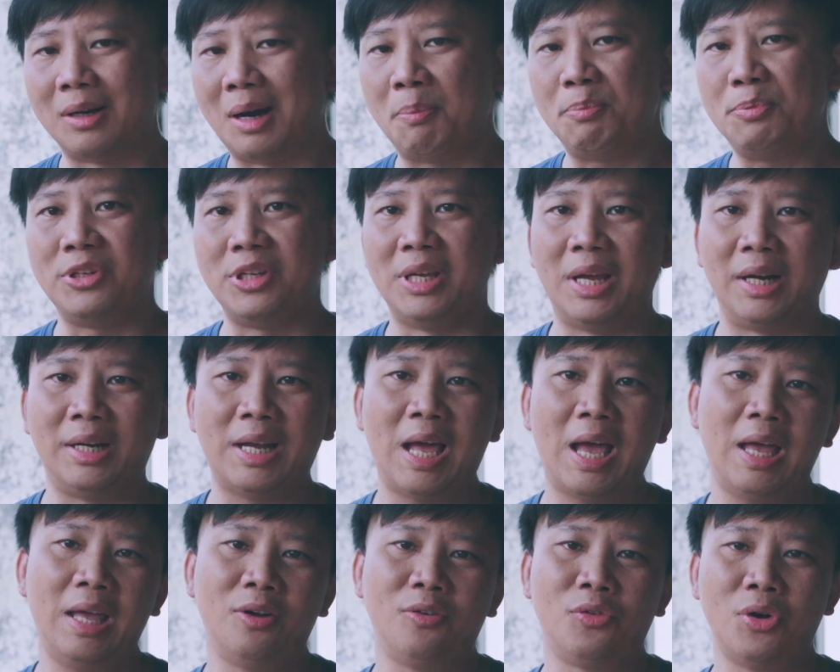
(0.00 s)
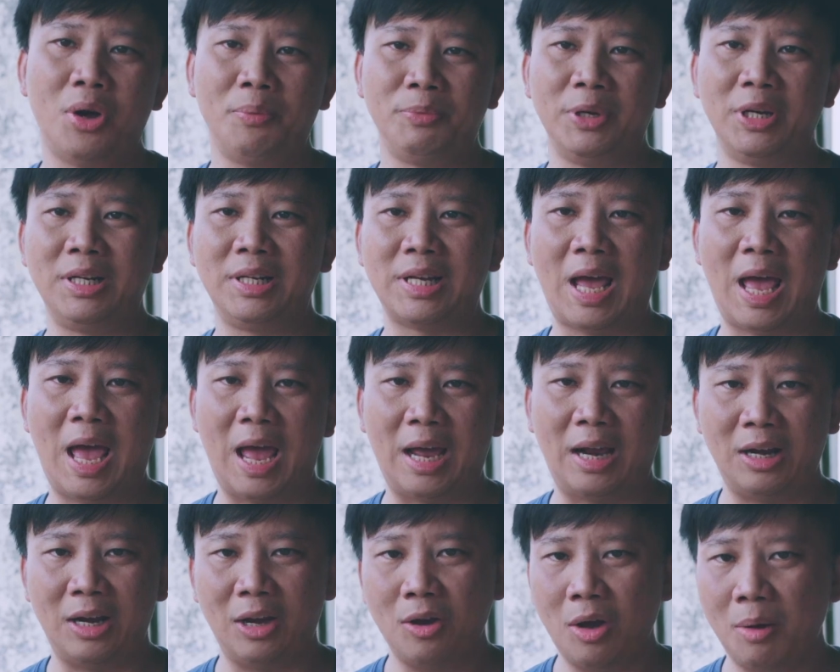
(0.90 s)
รับเสียงได้รอบทิศทา
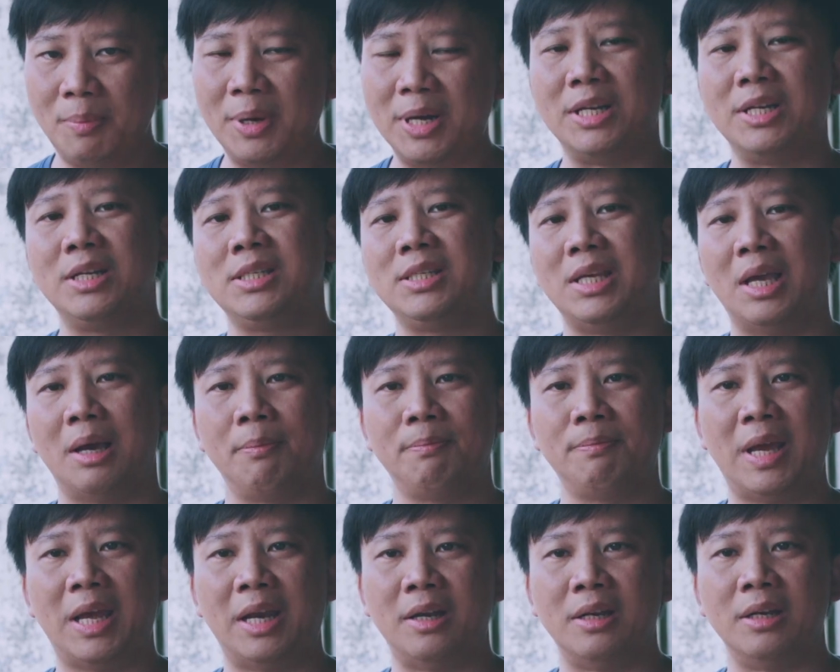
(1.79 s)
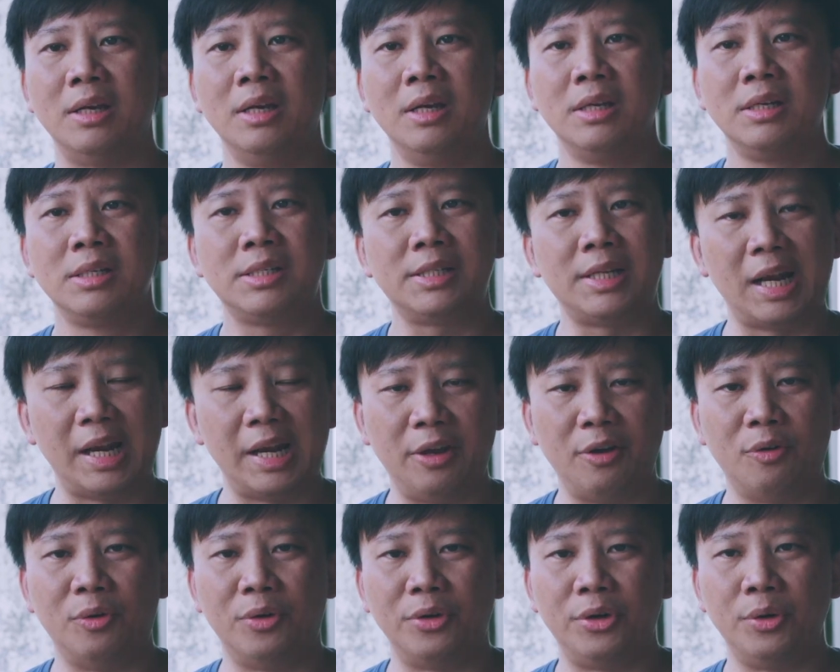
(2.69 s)
งแล้วก็บันทึกเสียงเป็นสเตอ
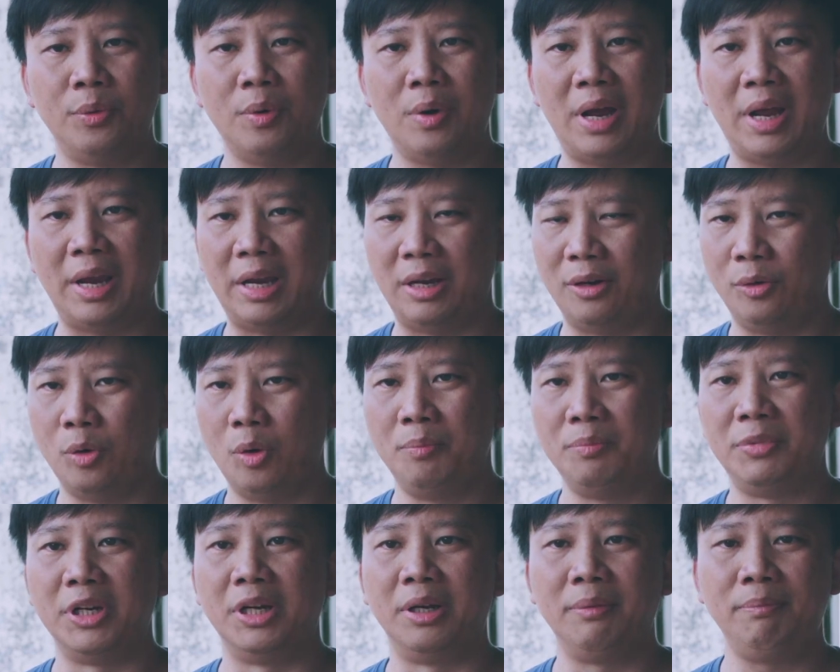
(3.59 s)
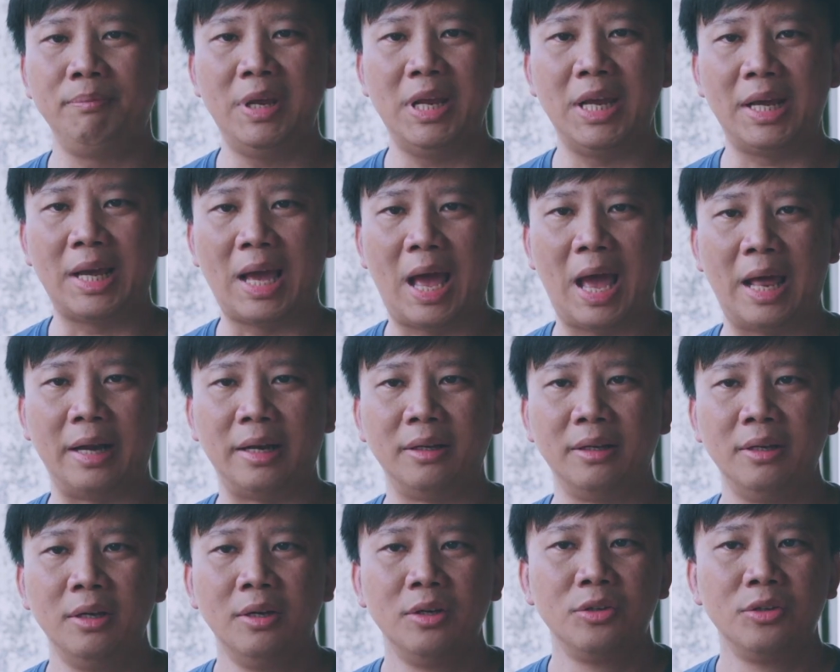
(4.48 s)
ริโอด้วยรวมถึงมีการ